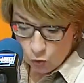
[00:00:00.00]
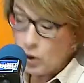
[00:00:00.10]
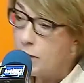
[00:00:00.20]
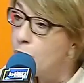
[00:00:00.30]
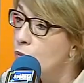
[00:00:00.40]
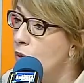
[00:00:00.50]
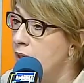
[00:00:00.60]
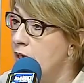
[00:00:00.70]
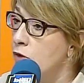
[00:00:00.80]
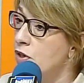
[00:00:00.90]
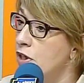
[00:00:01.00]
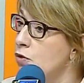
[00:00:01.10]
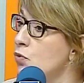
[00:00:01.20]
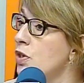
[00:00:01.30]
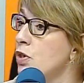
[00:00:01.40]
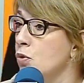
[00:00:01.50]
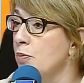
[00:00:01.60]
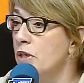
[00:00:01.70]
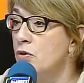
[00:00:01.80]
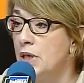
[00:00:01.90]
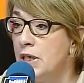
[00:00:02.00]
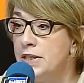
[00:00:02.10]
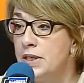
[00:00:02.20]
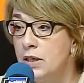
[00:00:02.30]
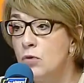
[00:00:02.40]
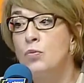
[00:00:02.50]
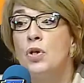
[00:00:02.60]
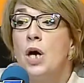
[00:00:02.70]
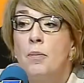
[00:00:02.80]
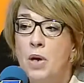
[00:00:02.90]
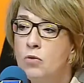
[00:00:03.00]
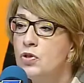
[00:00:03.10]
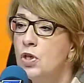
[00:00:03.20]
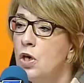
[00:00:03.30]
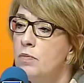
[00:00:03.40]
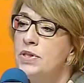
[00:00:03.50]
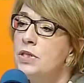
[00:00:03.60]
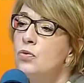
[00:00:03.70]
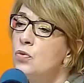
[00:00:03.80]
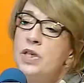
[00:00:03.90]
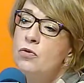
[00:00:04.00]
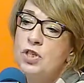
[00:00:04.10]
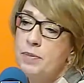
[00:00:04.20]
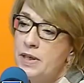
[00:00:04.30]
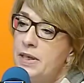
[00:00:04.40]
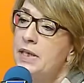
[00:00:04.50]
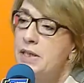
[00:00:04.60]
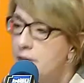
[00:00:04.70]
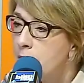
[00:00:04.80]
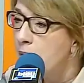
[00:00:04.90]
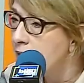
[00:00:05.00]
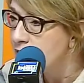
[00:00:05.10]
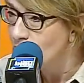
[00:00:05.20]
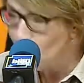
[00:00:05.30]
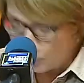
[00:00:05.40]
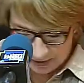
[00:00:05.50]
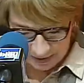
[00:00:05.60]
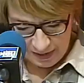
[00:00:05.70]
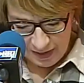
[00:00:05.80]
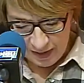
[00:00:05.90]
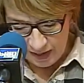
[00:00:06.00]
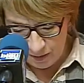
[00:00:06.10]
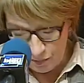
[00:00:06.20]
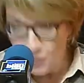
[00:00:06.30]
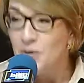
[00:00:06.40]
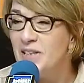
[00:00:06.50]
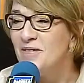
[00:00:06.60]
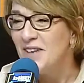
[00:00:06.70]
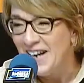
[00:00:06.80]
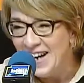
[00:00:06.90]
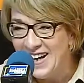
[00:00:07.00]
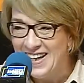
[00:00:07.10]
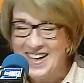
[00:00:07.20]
On répond à quelques questions qui sont personnalisées. On ne demandera pas aux hommes s'ils ont eu des congés maternité, par exemple. C'est mieux. Et puis, voilà.